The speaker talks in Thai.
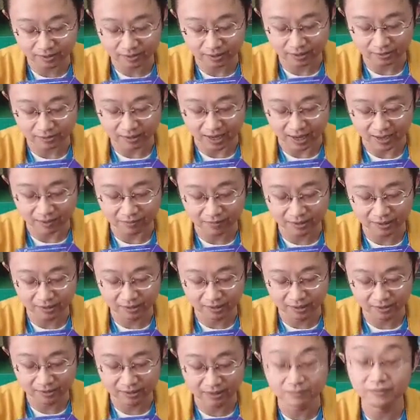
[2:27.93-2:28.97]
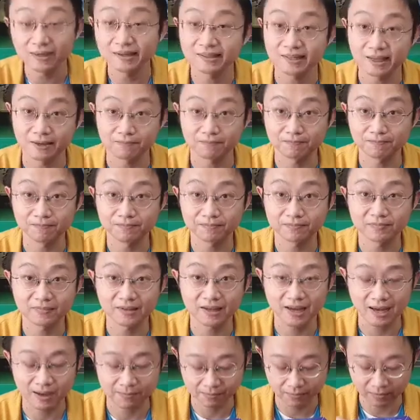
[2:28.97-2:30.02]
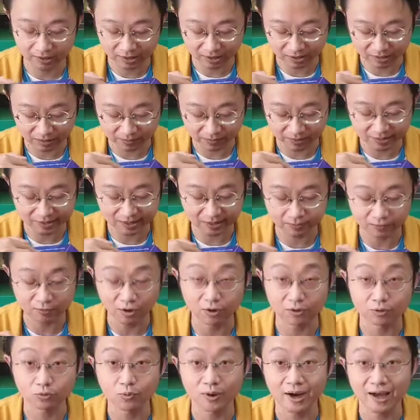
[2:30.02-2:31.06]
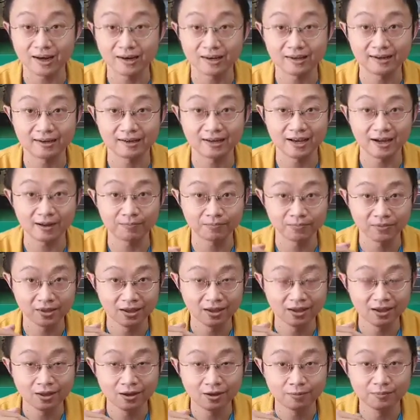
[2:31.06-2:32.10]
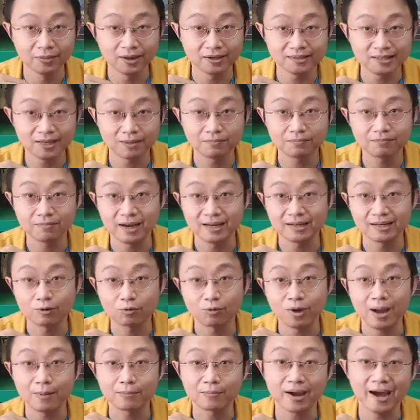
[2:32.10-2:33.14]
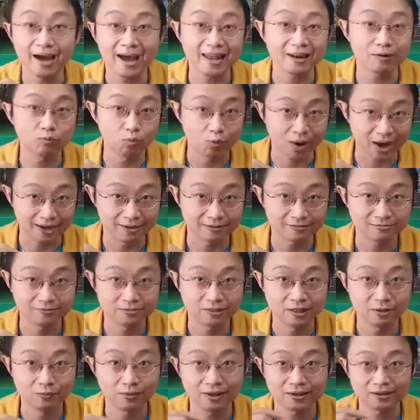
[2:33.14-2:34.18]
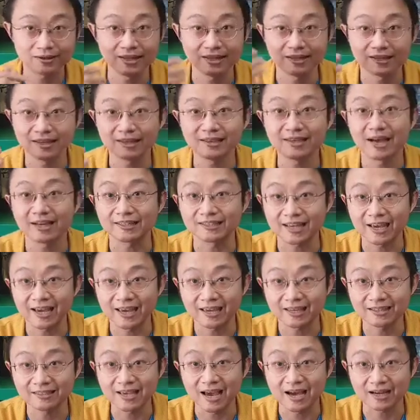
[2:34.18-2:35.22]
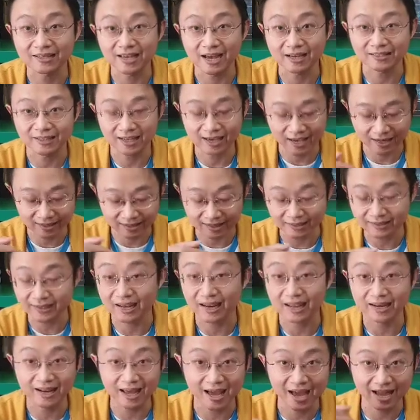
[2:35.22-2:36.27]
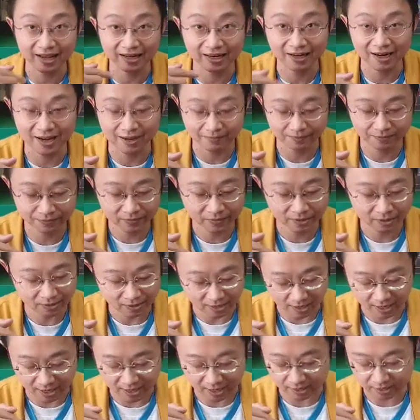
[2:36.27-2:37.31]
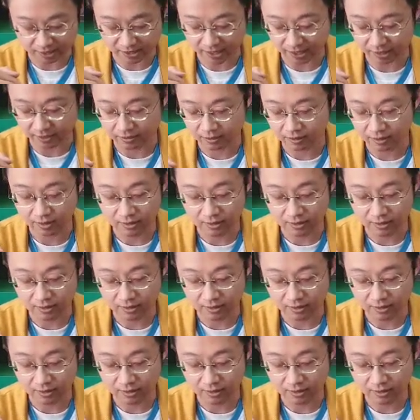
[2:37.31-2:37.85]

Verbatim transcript: ตั้งแต่เบอร์1ถึงเบอร์10นะครับเบอร์1ถึงเบอร์10 ของทุกอันเลยนะครับ เบอร์ 10หมายถึงความคาดหวังหรือว่าสิ่งที่อยากจะอยากอยากจะเห็นในแต่ละด้านนะครับอ่าเช่น